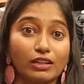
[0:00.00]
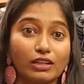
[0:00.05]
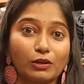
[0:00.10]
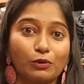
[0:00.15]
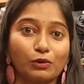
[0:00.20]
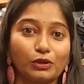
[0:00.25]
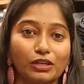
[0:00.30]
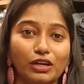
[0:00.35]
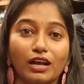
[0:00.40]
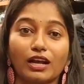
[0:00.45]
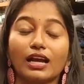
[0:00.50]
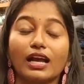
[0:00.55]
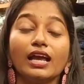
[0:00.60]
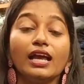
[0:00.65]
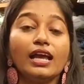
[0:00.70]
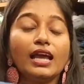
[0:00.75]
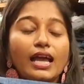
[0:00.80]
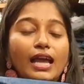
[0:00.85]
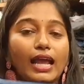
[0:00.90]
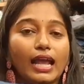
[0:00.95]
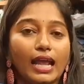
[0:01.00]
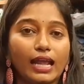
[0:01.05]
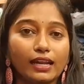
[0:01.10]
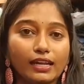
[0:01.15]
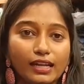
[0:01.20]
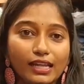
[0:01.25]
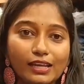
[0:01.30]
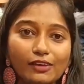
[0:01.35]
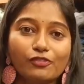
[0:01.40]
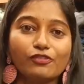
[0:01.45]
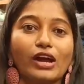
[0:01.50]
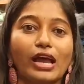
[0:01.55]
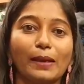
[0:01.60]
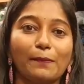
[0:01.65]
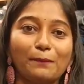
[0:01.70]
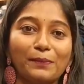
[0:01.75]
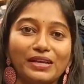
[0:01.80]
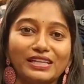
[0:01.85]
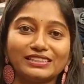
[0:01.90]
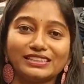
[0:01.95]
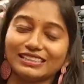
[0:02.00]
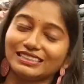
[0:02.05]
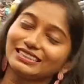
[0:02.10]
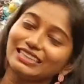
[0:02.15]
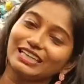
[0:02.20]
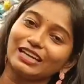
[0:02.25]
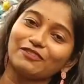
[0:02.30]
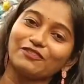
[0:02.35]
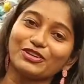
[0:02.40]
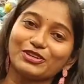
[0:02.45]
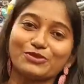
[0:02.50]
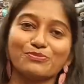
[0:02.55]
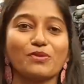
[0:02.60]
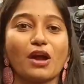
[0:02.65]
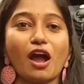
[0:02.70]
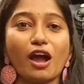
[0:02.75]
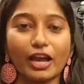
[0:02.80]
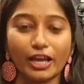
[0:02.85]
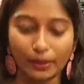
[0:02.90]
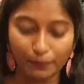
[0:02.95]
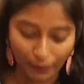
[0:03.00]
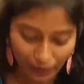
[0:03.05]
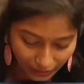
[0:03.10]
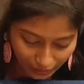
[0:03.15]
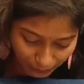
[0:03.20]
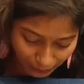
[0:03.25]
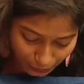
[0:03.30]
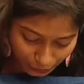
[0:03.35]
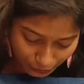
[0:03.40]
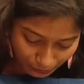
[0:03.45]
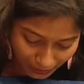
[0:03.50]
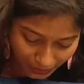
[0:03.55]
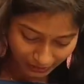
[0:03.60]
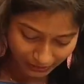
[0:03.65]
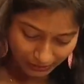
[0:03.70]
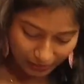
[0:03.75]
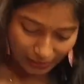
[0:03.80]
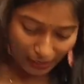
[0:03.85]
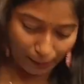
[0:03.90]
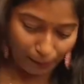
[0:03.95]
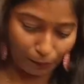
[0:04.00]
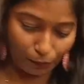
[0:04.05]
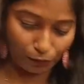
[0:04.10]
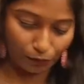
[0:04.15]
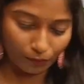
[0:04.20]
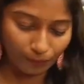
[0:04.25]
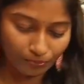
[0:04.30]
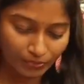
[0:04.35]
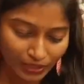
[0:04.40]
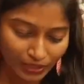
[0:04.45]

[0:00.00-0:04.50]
தான் கொடுக்குறாங்க எனி ஃபைவ் பீசஸ் நீங்கள் வெறும் ரூபாய்க்கு மட்டும் எடுத்துக்கிட்டால் போதும்